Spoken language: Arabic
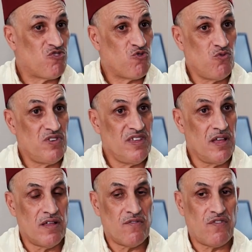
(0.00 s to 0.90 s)

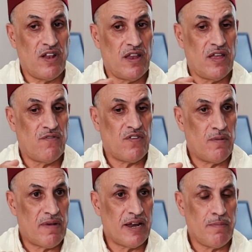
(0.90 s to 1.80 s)
السعوديه في في
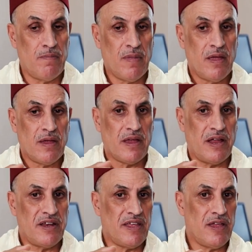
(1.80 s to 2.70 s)
المغرب
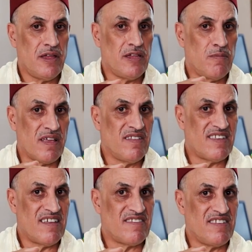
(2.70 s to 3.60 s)
يعني يمكن
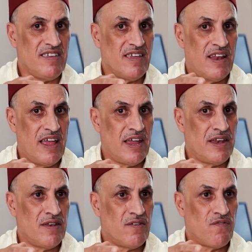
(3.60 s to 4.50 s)
تاتي
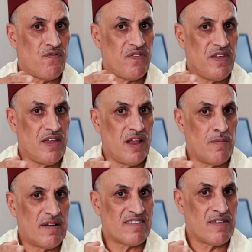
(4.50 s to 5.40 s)
الان في
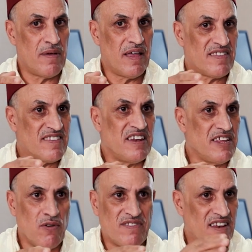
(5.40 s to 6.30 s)
المرتبه
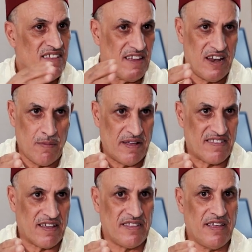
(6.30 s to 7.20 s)
الثانيه او الثالثه على اقل
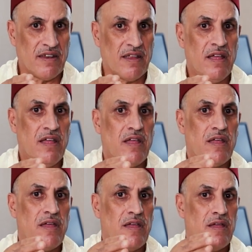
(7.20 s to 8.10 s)
تقدير
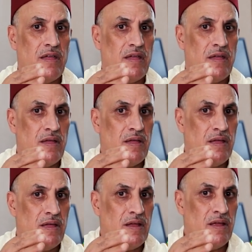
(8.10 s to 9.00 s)

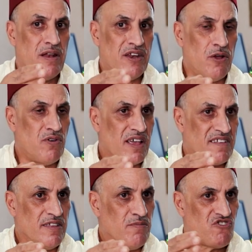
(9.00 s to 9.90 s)
آه، لان هناك
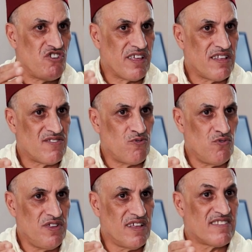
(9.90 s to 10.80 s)
كثير من الشركات
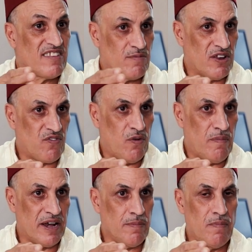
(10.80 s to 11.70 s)
السعوديه استثمرت في
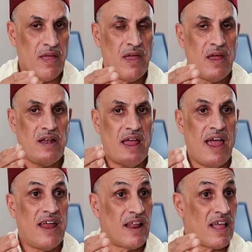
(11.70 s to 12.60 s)
المغرب لها
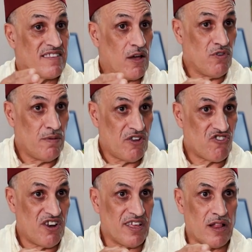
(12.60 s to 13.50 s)
علاقات قويه مع
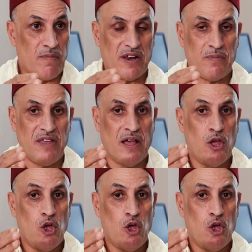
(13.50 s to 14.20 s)
الشركات المغربيه